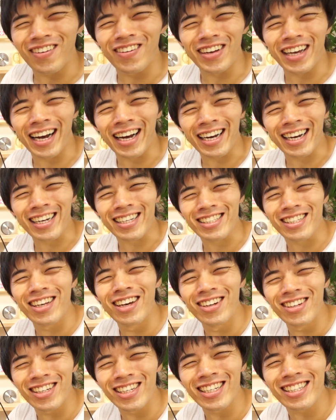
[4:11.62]
構
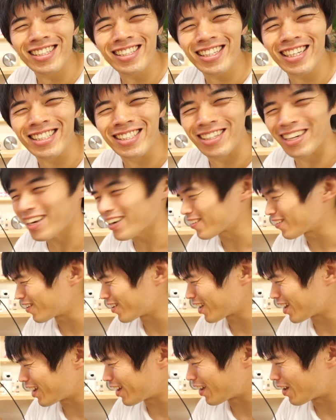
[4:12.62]
安いんですね、こ
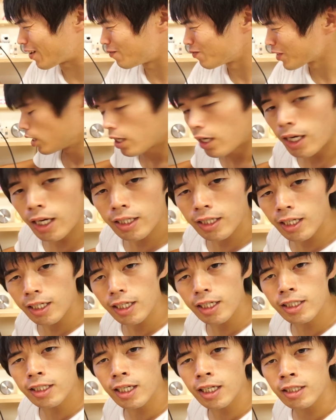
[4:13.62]
れ。えー、た
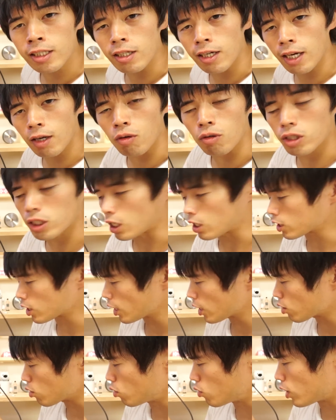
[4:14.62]
だしですね、こちら
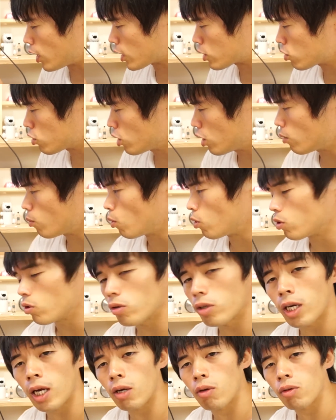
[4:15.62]
結構安いも
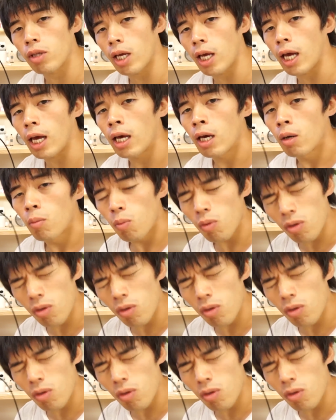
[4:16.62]
のなので、